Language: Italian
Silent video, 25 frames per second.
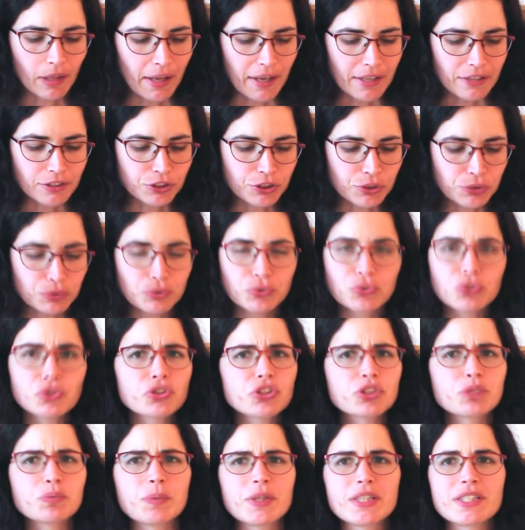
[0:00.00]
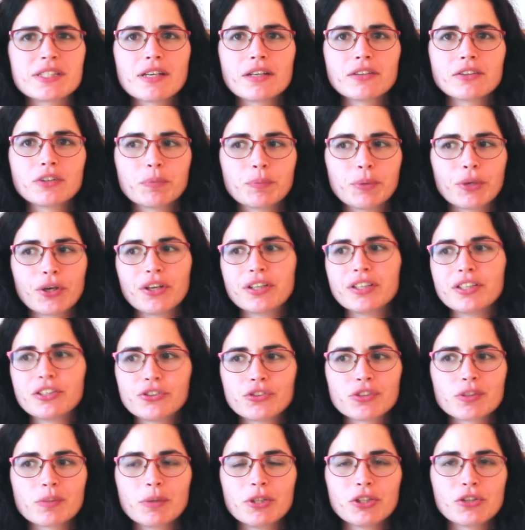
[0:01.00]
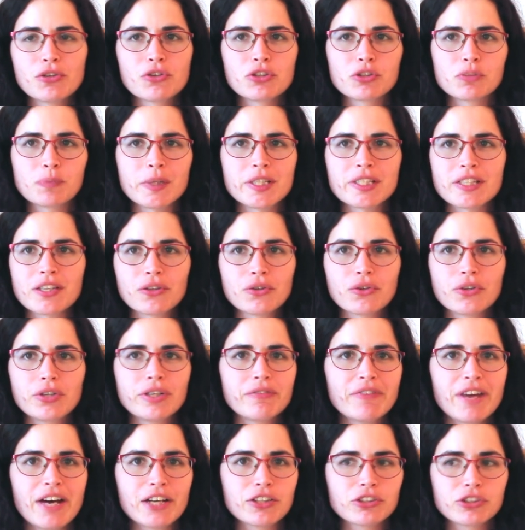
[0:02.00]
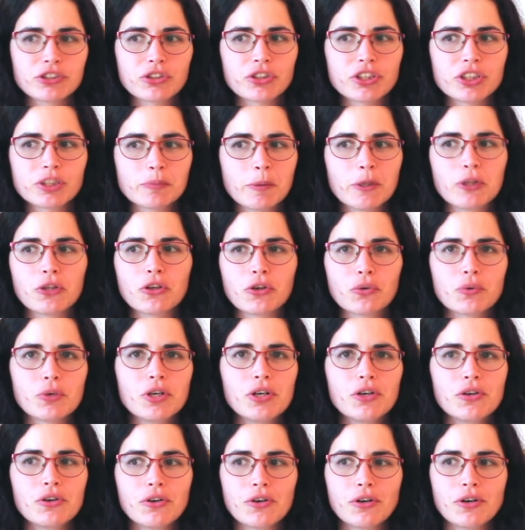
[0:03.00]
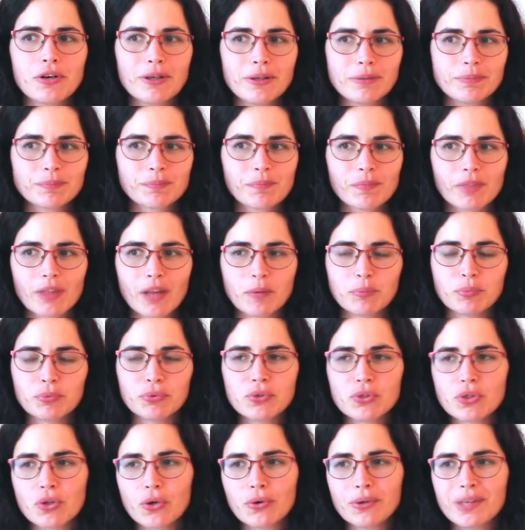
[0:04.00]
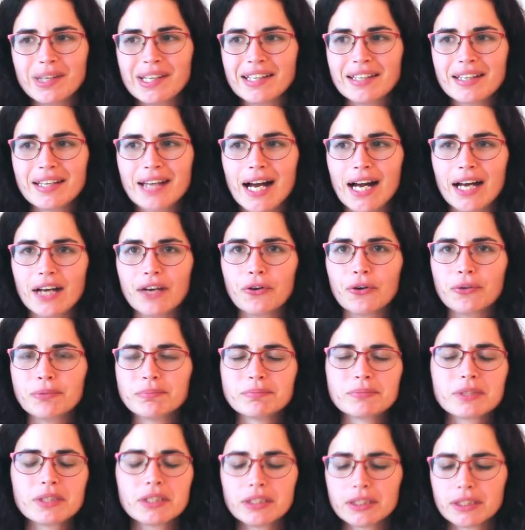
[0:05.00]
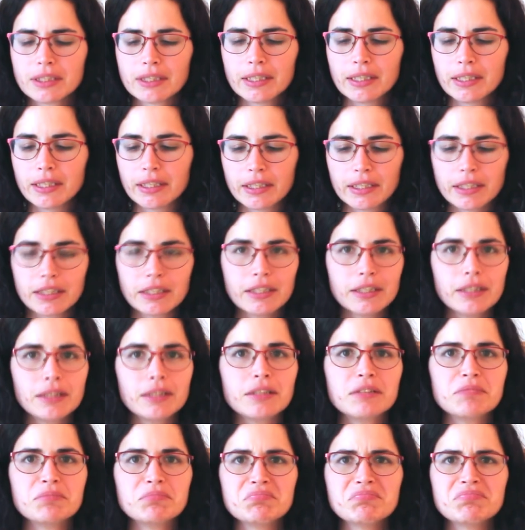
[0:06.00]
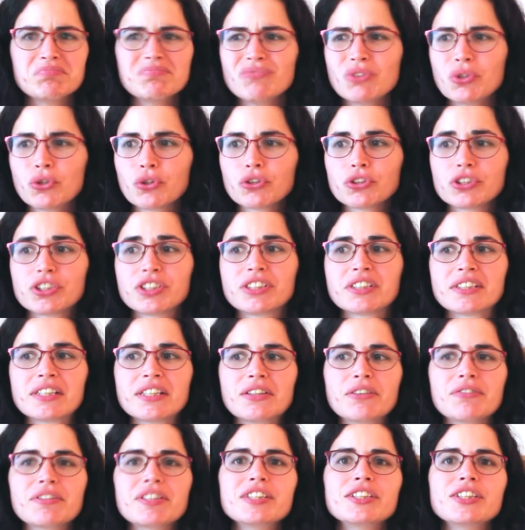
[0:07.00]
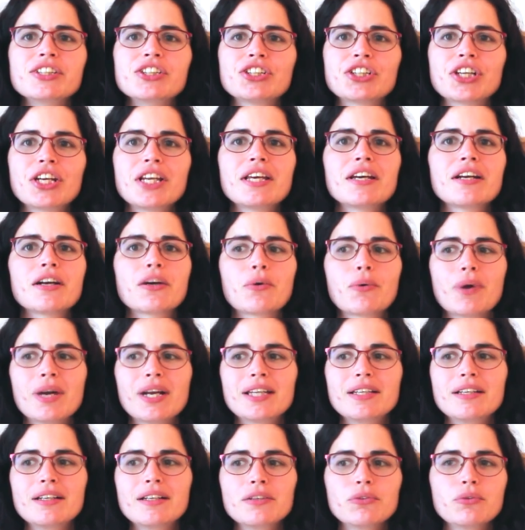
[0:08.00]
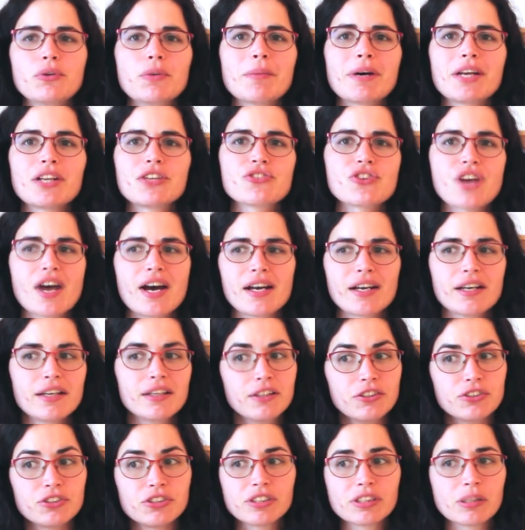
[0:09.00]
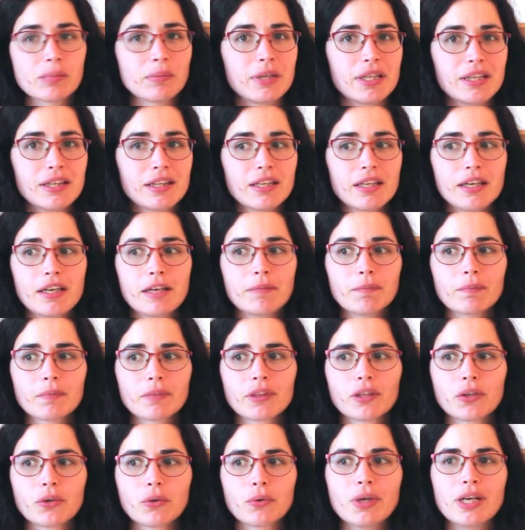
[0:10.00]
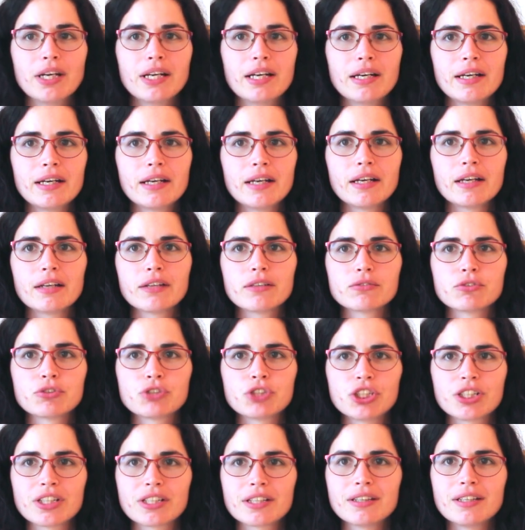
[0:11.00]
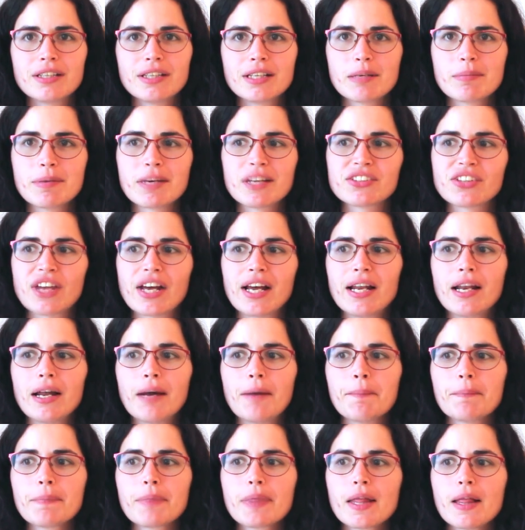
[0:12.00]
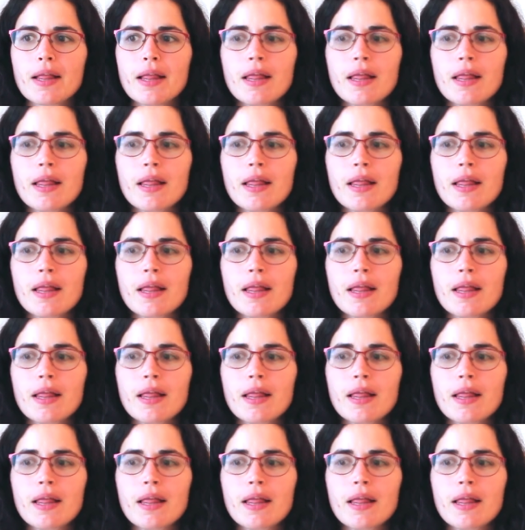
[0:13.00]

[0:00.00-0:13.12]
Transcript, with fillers: È sì un gusto speziato, però è decisamente uno speziato diverso rispetto a quello appunto indiano. Eh, lo, se dovessi scegliere quale delle due mangiare, decisamente mh, mm, quelle chicken tikka masala.